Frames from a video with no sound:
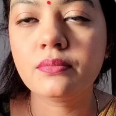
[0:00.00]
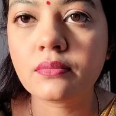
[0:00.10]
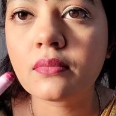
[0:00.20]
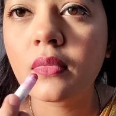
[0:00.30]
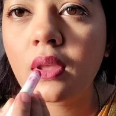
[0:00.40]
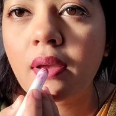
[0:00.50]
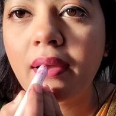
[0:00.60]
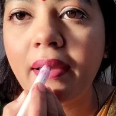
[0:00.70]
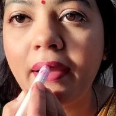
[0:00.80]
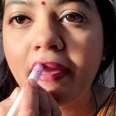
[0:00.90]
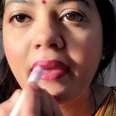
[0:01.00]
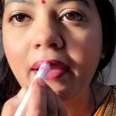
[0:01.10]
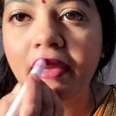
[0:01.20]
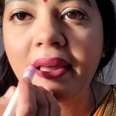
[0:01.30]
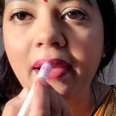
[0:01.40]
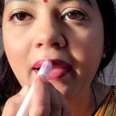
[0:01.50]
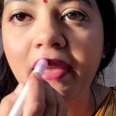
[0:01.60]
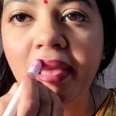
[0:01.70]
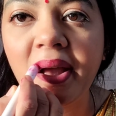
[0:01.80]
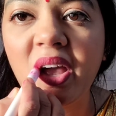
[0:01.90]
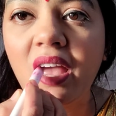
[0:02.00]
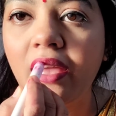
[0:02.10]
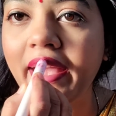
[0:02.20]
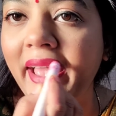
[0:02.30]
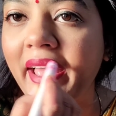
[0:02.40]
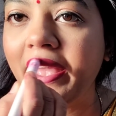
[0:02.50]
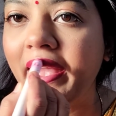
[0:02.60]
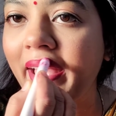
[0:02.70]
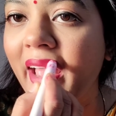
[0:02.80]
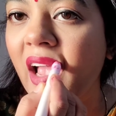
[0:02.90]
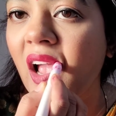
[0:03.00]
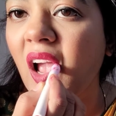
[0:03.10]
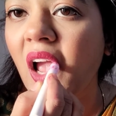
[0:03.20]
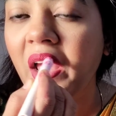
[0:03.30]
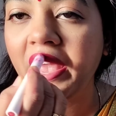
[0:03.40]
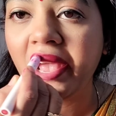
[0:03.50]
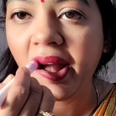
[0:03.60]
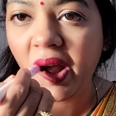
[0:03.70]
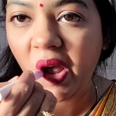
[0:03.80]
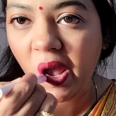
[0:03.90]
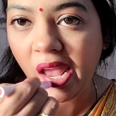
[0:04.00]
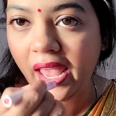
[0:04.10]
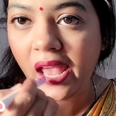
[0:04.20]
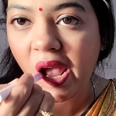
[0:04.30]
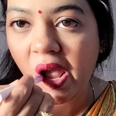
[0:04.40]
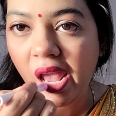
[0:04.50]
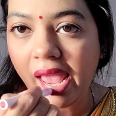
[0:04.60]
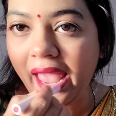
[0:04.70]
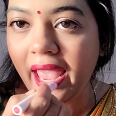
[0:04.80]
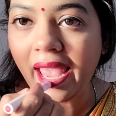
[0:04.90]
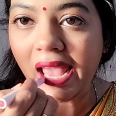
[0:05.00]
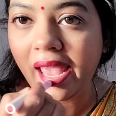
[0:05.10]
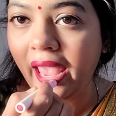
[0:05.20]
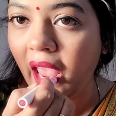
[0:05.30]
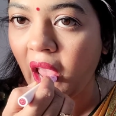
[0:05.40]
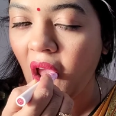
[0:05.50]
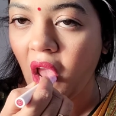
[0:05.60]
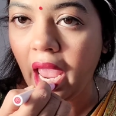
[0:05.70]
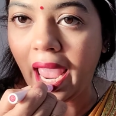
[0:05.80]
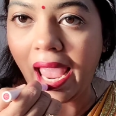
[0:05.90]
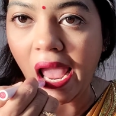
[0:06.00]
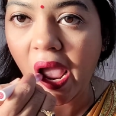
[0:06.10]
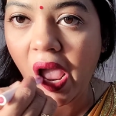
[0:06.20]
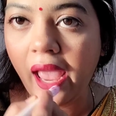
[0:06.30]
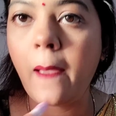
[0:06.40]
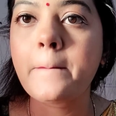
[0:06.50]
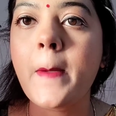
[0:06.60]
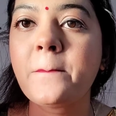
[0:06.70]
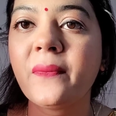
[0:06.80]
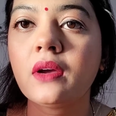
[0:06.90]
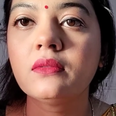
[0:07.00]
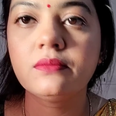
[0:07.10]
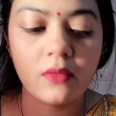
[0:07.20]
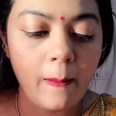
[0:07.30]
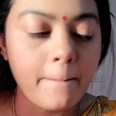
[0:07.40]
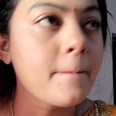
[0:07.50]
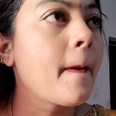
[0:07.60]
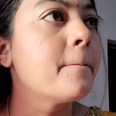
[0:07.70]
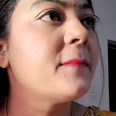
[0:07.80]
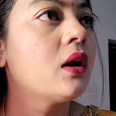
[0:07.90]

है एंड वो बहुत ज़्यादा लॉन्ग लास्टिंग एंड लुक भी इससे बहुत अच्छा आता है बस उसके बाद वही मैक का मेकअप फिक्सर मैंने यूज़